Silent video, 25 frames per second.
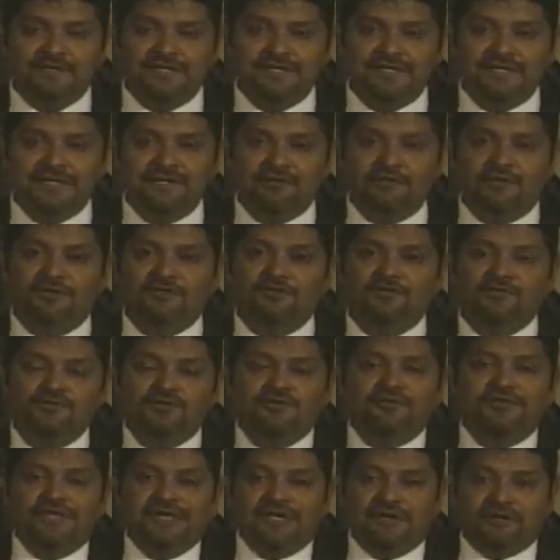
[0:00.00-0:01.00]
Y cuando
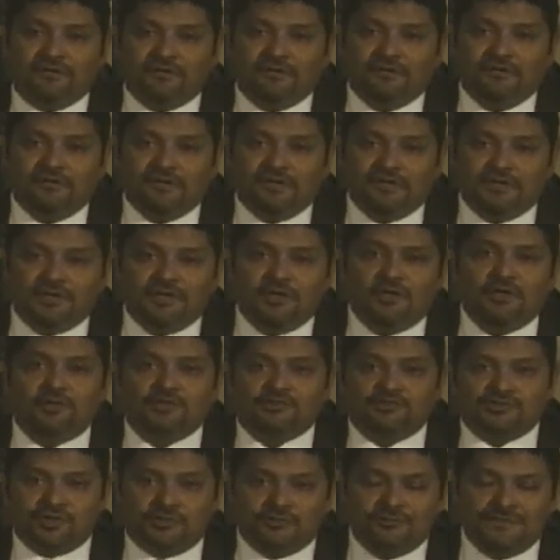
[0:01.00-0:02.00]
yo digo,
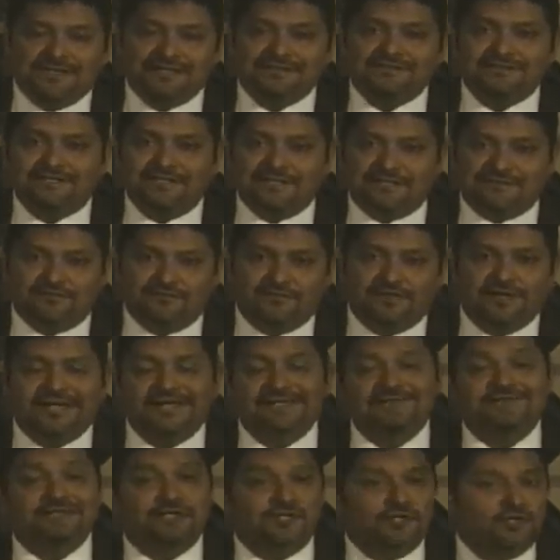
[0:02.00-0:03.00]
los hombres y las
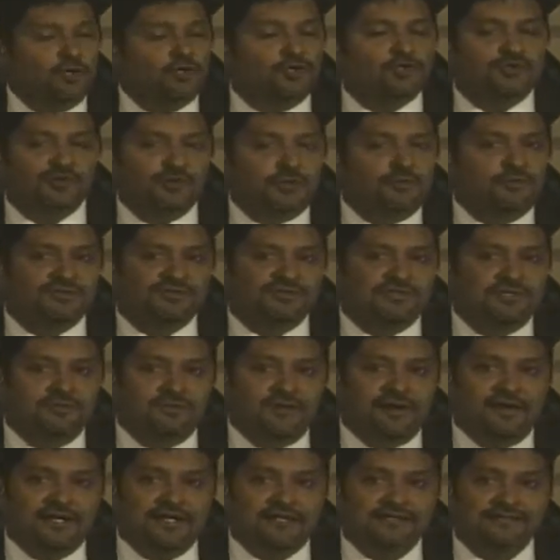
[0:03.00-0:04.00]
mujeres no somos
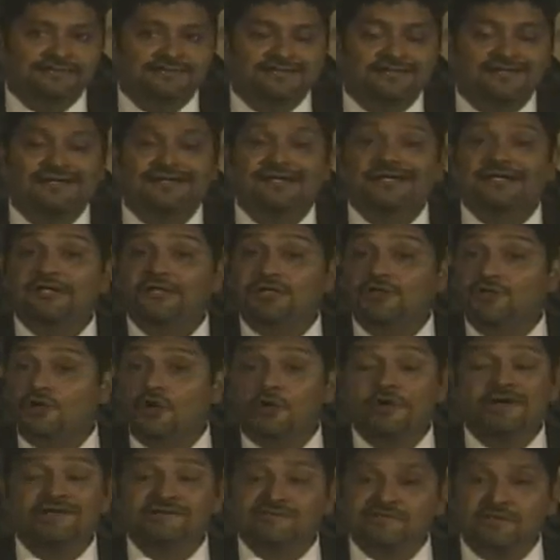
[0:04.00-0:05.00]
iguales,
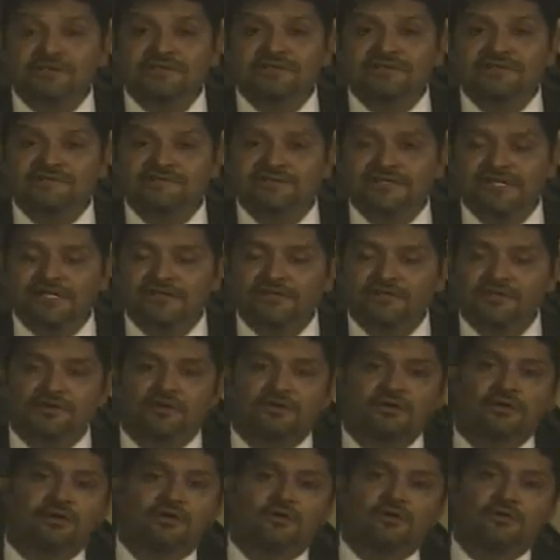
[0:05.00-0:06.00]
no estoy
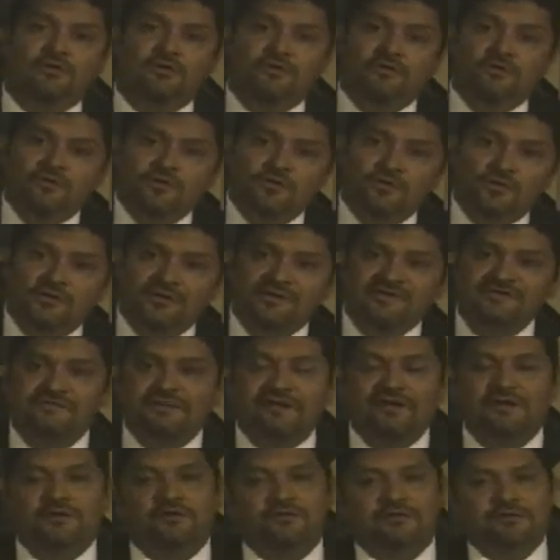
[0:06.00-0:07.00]
diciendo uno es
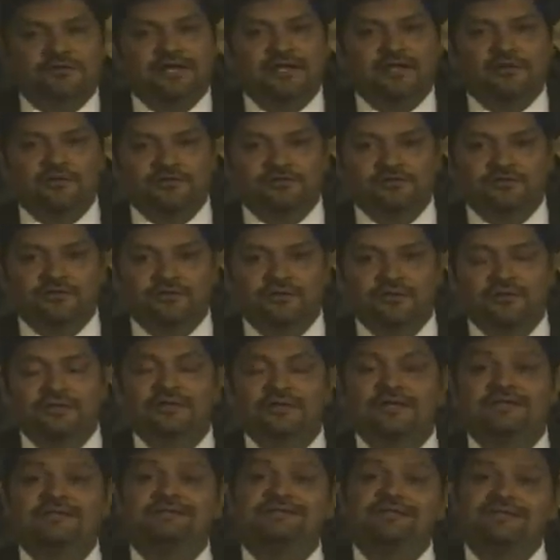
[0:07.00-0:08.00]
mejor que el otro,
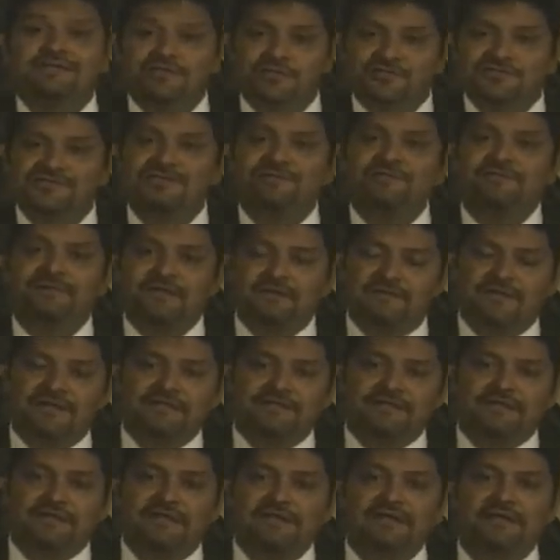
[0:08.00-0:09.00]
sino
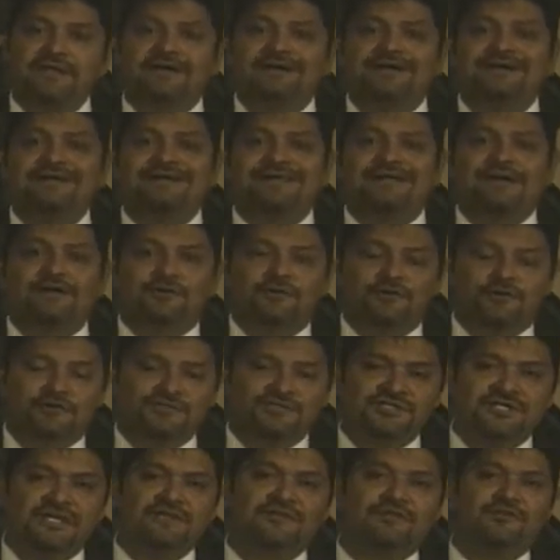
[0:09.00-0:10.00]
simplemente
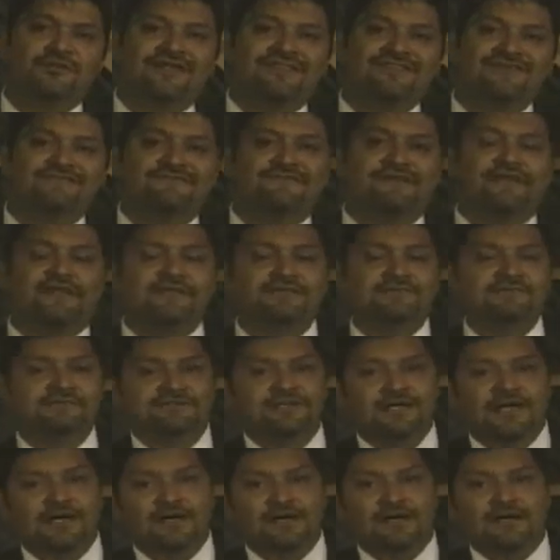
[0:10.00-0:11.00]
reconociendo la
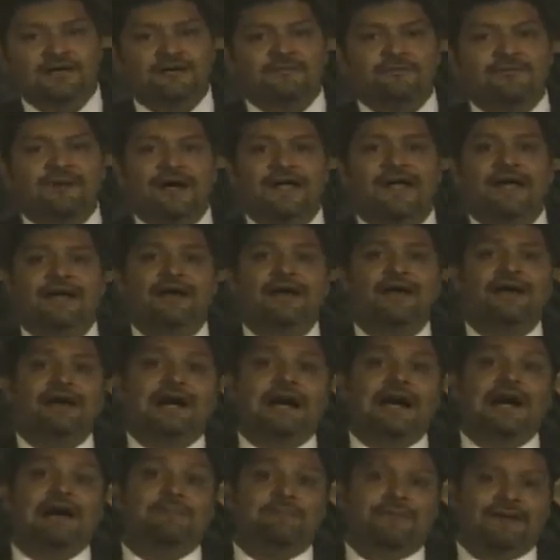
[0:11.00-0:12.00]
diferencia para
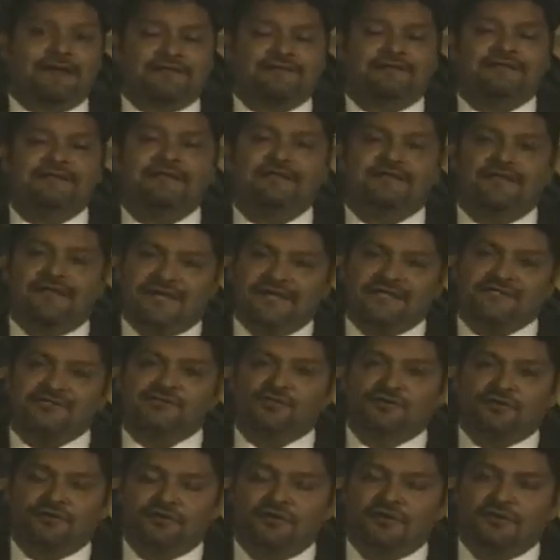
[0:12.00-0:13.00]
a partir de
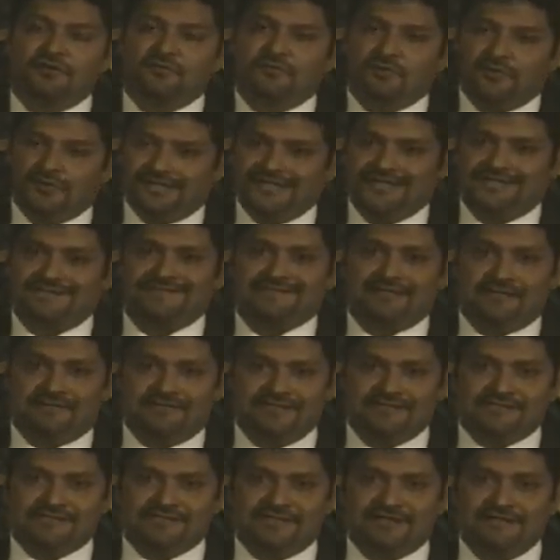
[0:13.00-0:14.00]
eso poder
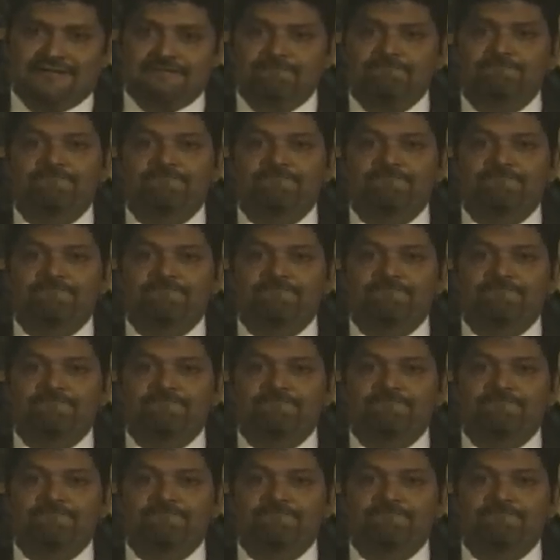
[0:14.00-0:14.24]
establecer